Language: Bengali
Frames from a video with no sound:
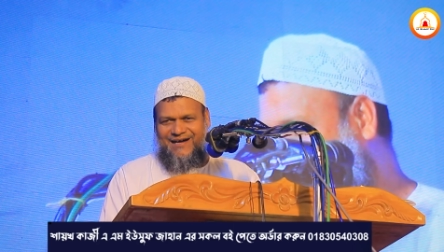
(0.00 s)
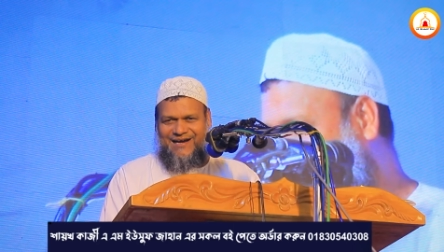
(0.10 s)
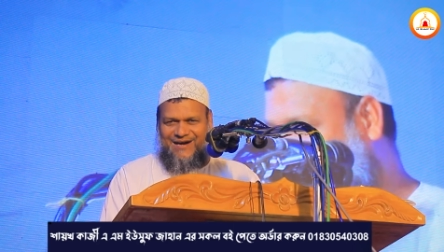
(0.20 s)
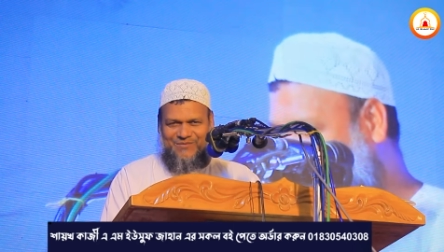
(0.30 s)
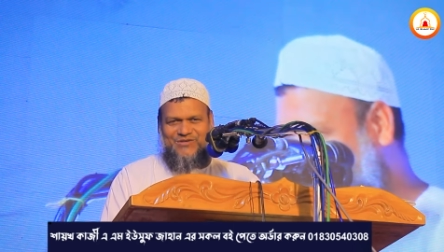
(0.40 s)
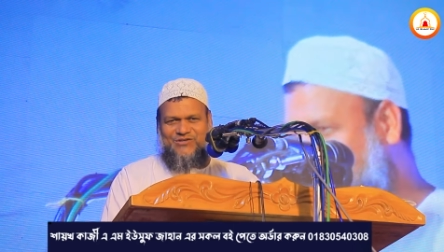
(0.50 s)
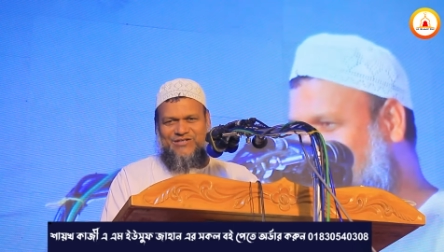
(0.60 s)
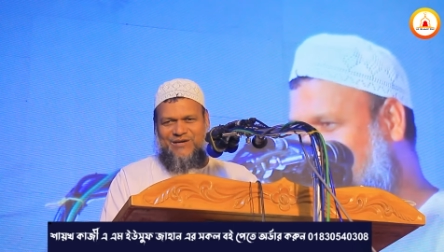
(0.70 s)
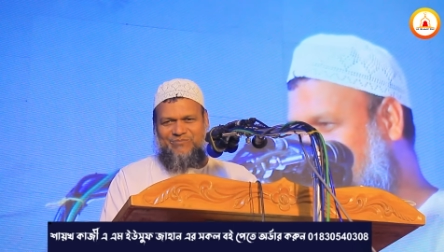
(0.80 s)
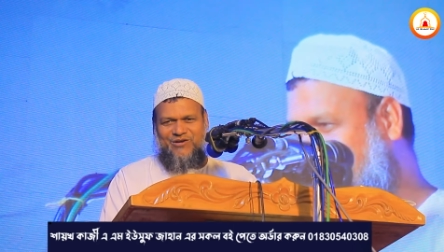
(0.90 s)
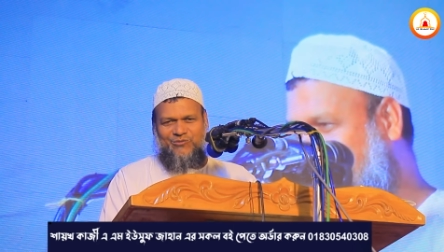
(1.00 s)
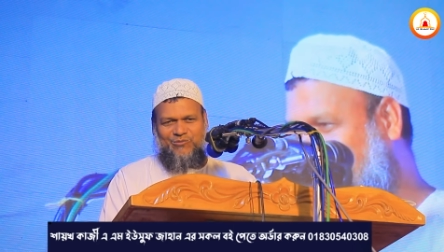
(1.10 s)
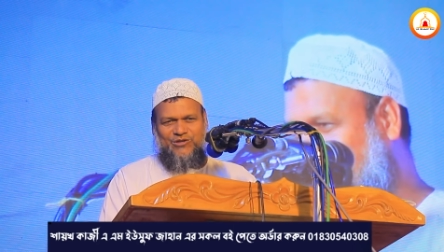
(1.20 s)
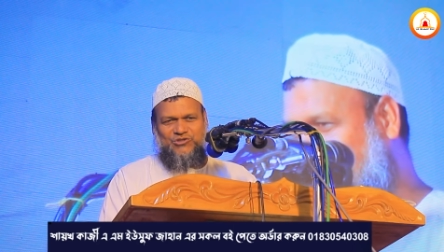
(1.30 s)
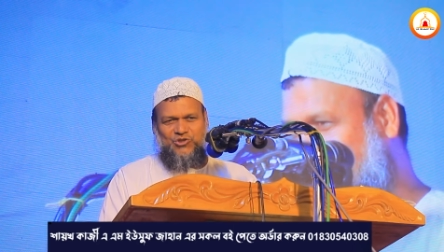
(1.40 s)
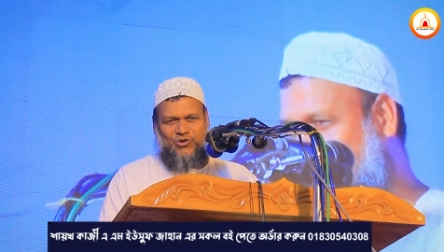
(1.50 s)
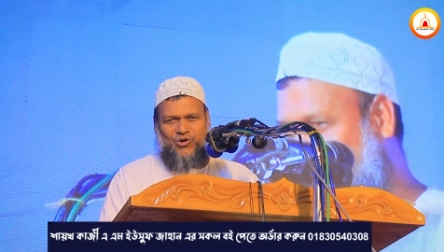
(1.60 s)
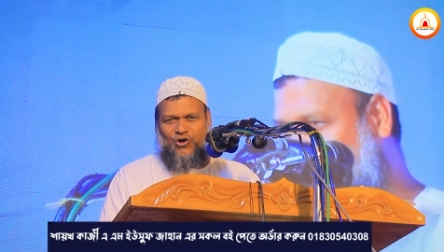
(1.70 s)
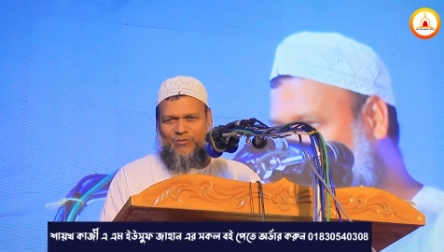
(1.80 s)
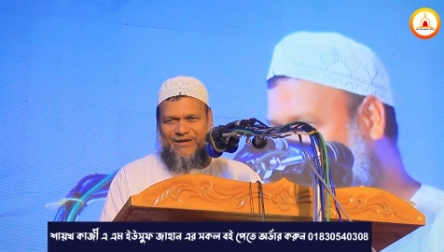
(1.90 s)
আর আমি যদি আপনার উপরে চোখ
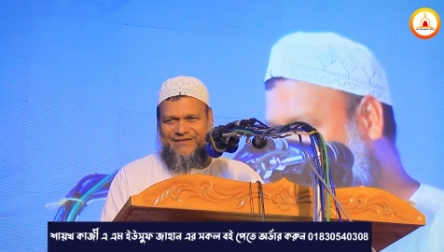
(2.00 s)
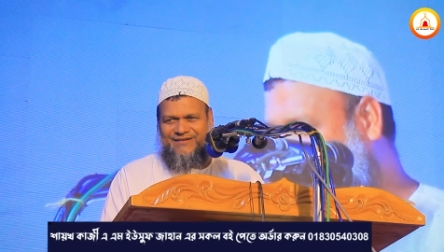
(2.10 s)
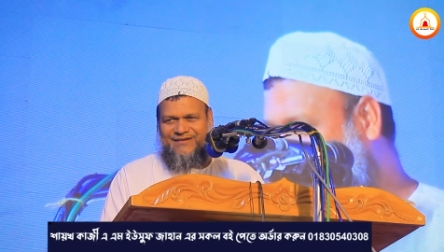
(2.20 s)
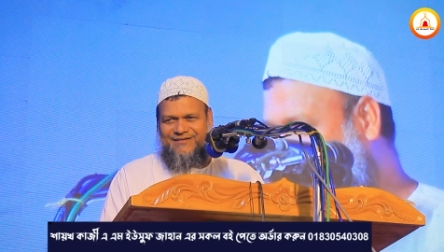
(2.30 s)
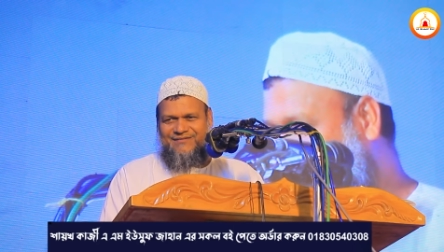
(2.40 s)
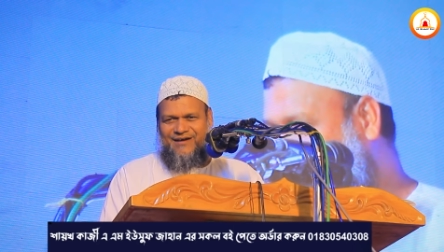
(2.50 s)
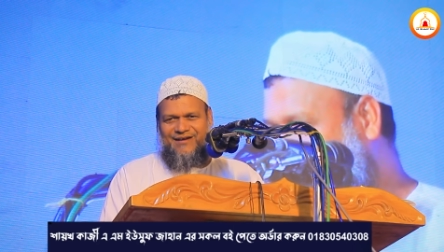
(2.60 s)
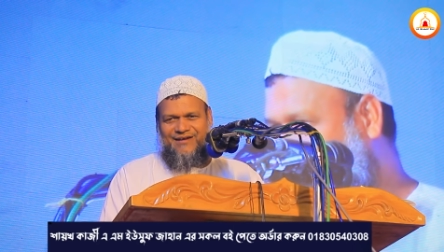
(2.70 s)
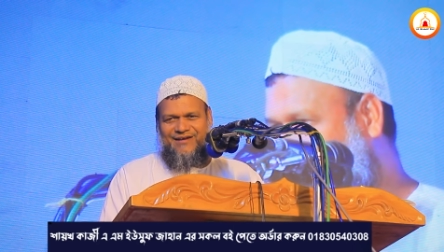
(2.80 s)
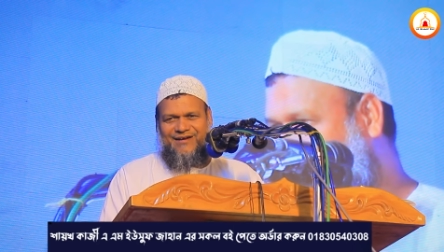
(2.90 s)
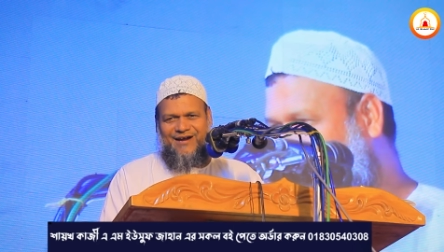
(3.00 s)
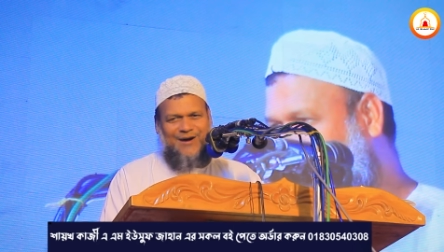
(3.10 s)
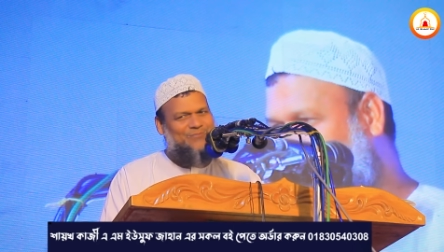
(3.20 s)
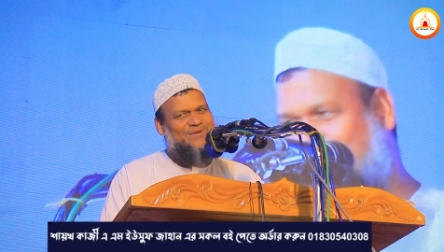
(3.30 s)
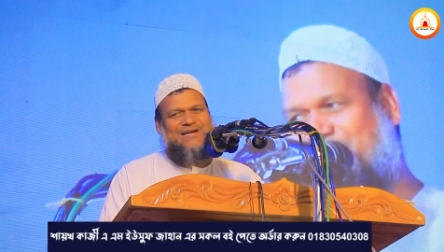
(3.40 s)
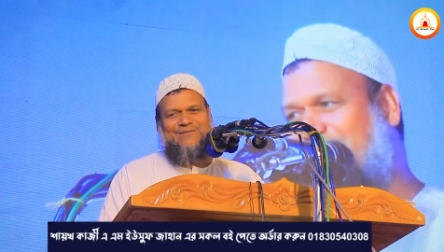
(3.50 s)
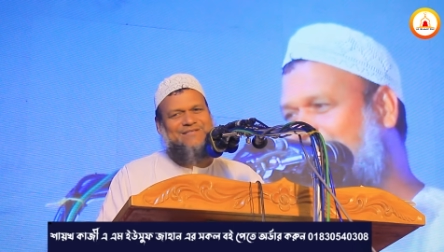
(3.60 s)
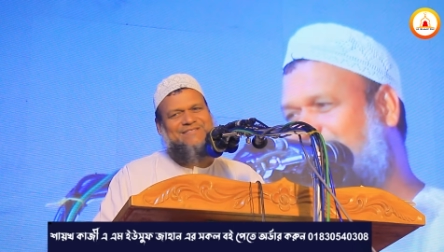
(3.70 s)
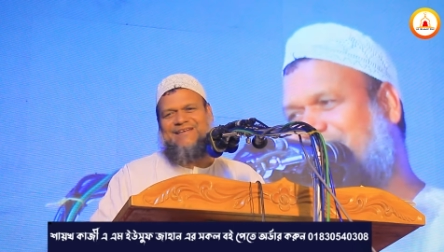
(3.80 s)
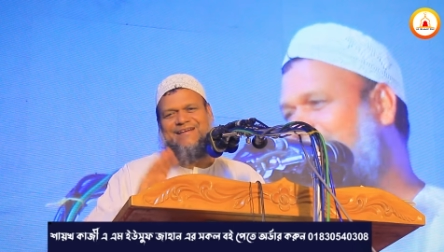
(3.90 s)
গরমাই তাহলে আপনি আমার
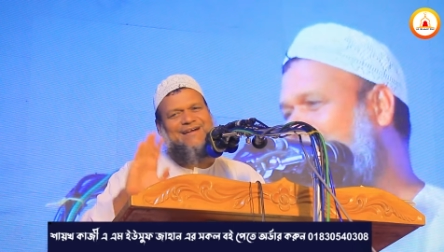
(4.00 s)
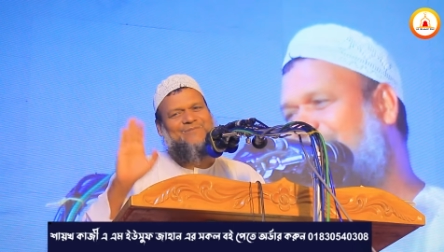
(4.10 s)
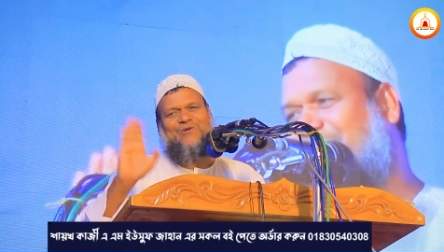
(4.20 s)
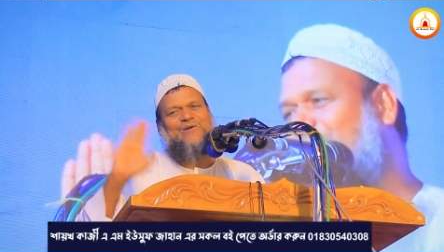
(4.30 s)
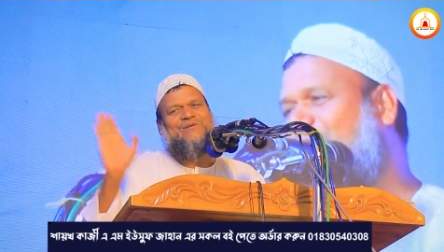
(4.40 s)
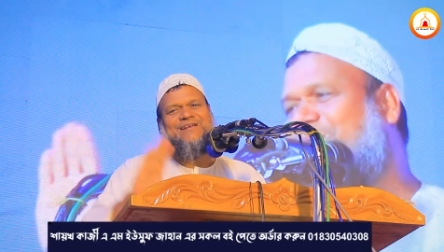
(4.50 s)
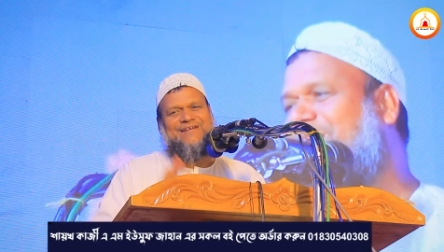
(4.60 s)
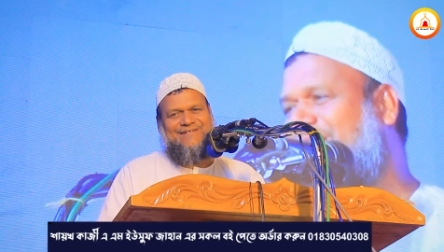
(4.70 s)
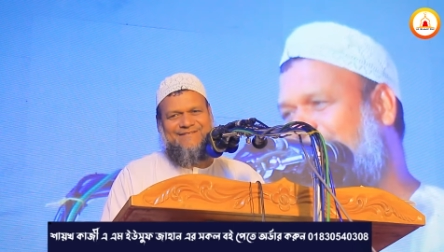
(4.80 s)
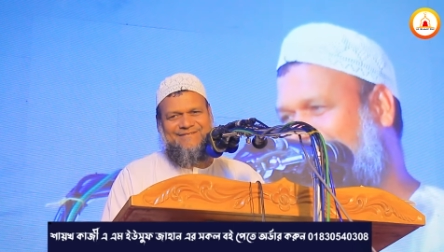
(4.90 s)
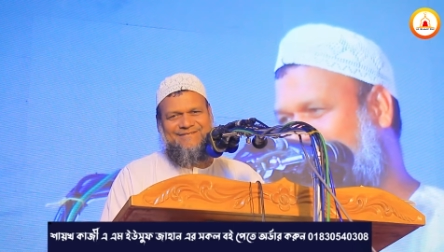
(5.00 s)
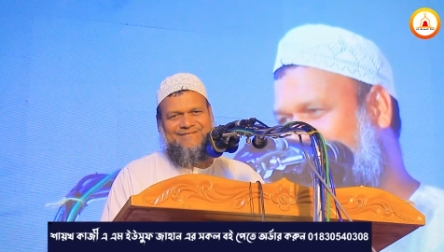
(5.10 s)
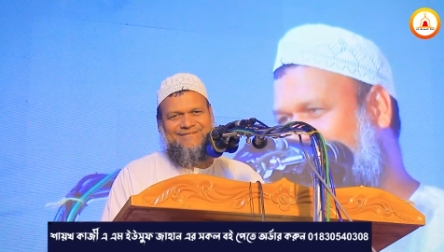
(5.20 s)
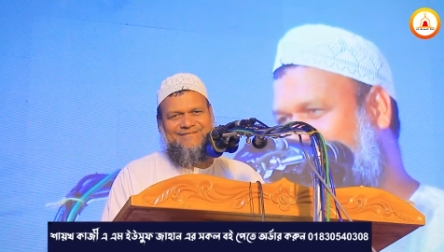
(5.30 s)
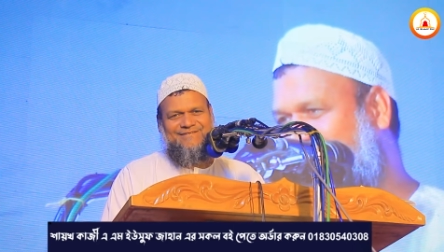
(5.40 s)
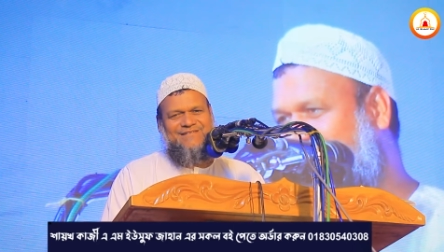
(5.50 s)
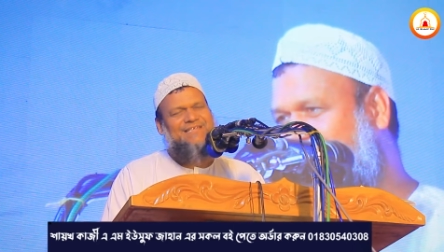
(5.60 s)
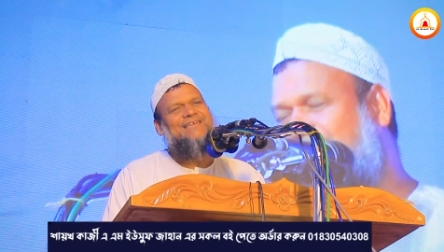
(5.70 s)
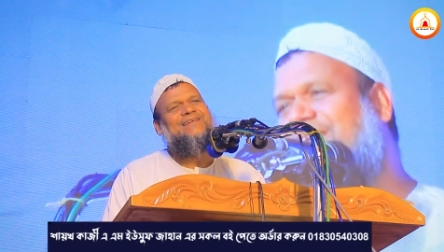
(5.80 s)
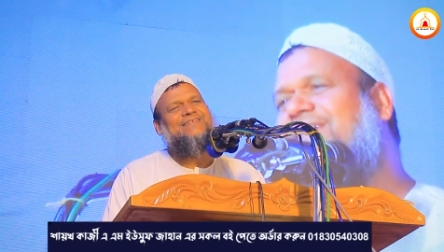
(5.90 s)
ছেলেকে আর পড়াবেন না
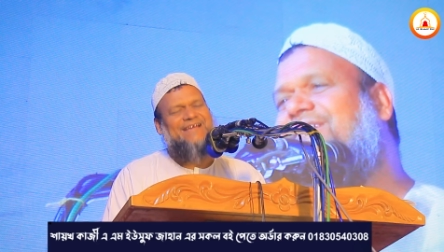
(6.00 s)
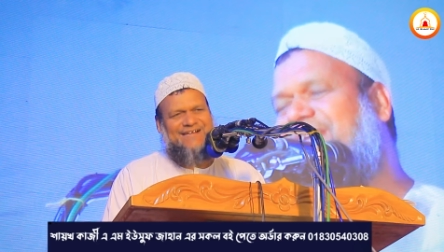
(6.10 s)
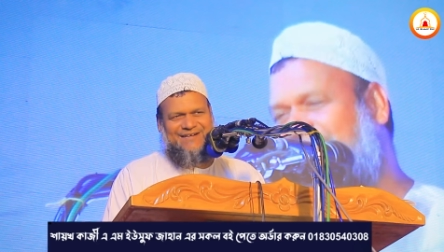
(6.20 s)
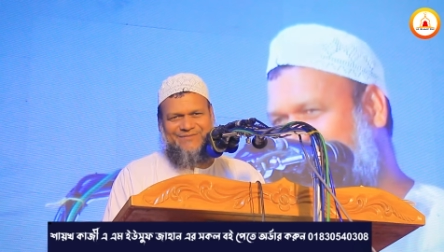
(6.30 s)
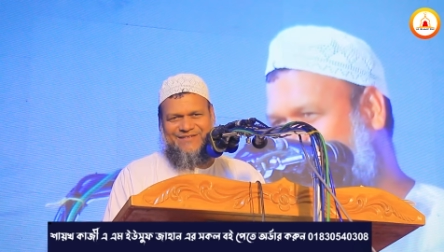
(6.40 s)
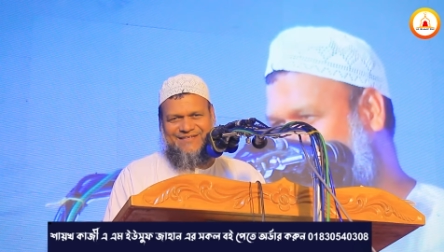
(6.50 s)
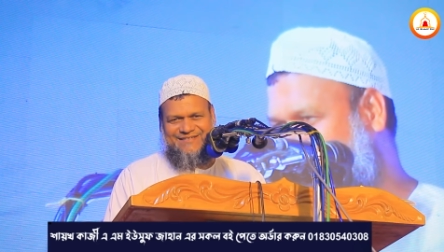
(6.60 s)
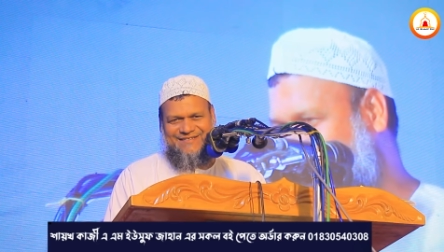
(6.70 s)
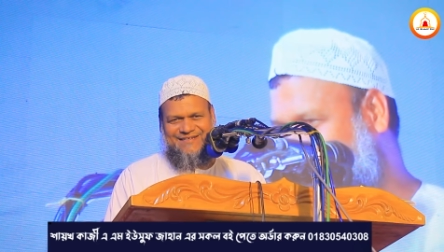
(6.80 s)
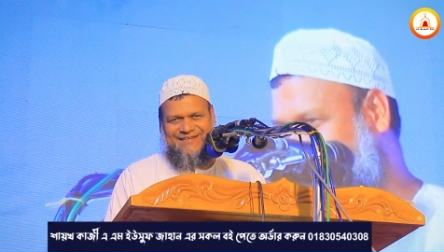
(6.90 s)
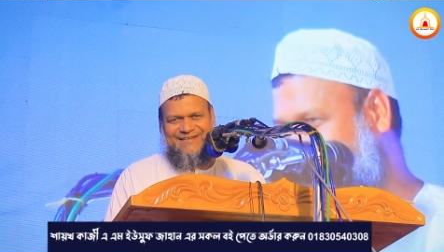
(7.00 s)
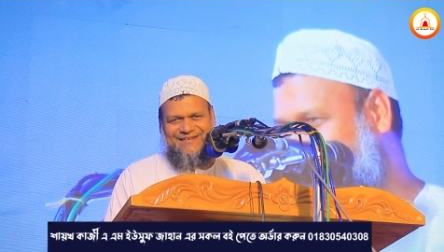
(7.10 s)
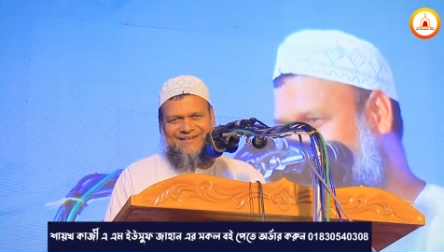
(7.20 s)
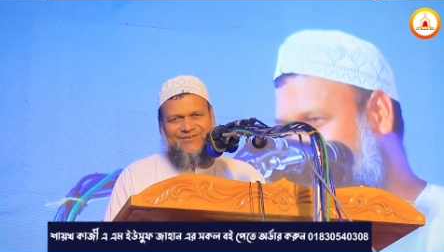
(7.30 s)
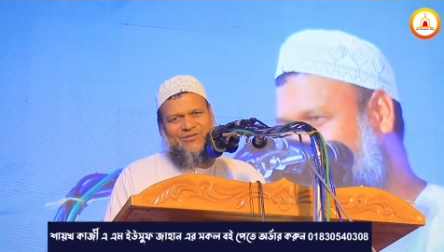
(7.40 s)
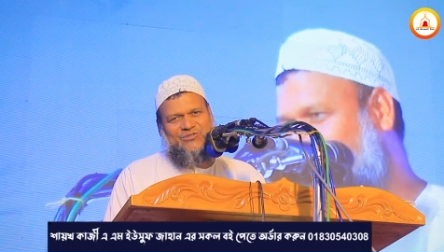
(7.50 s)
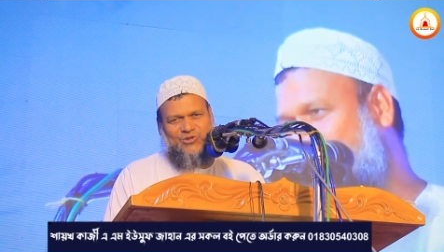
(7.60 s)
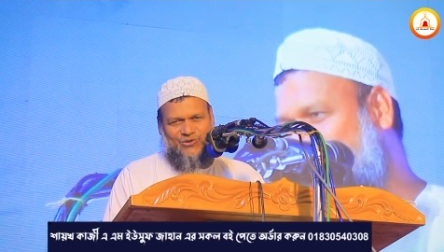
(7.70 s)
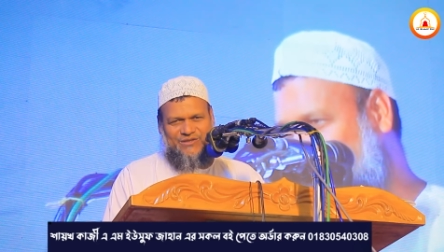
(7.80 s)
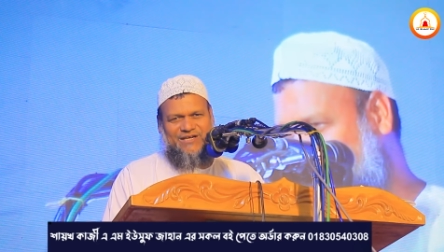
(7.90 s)
কি ঠেকা বেঁধেছে
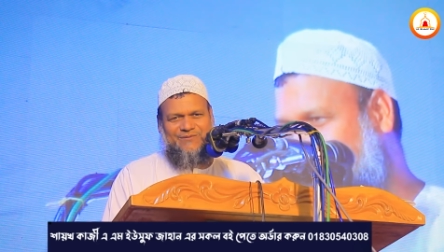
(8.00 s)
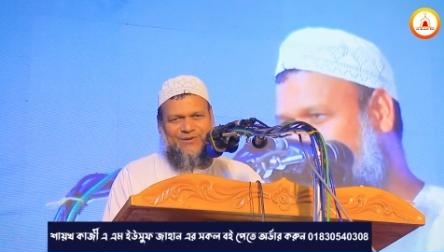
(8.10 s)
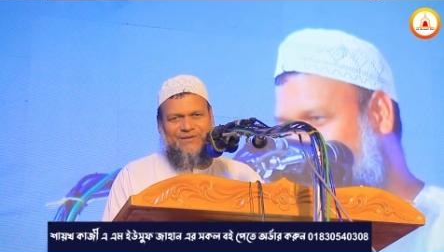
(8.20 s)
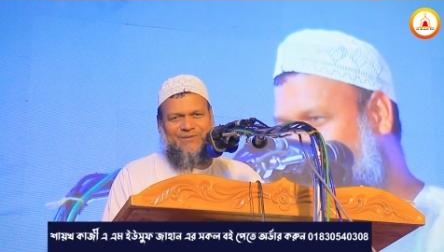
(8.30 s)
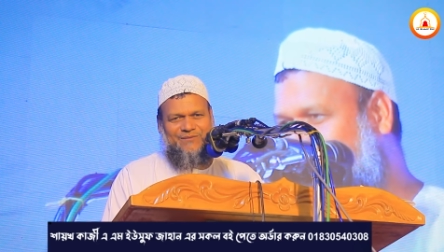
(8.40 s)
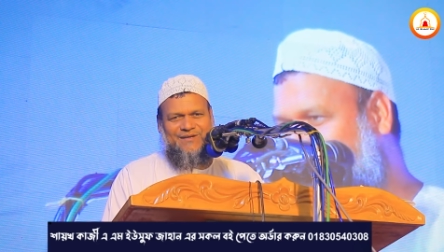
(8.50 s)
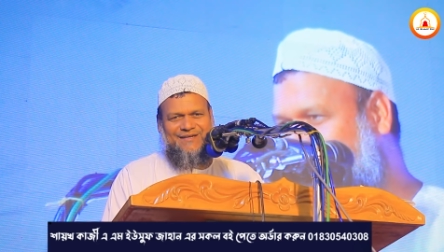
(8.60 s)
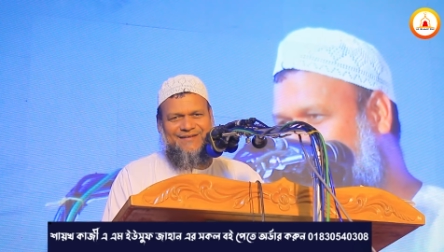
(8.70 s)
চোখ দেখবো এভাবে